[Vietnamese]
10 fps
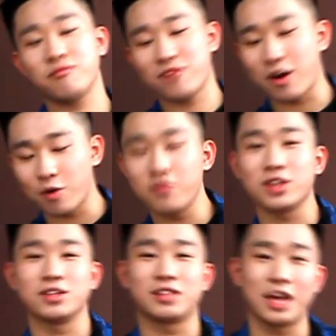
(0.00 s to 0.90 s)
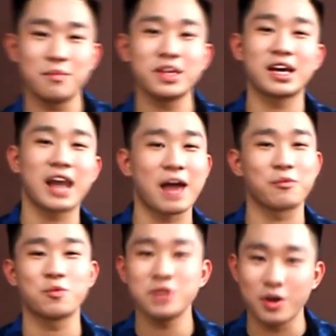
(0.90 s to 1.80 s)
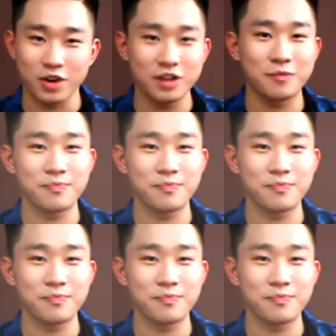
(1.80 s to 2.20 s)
vào công việc thực tế mình đang làm cũng nhiều hơn.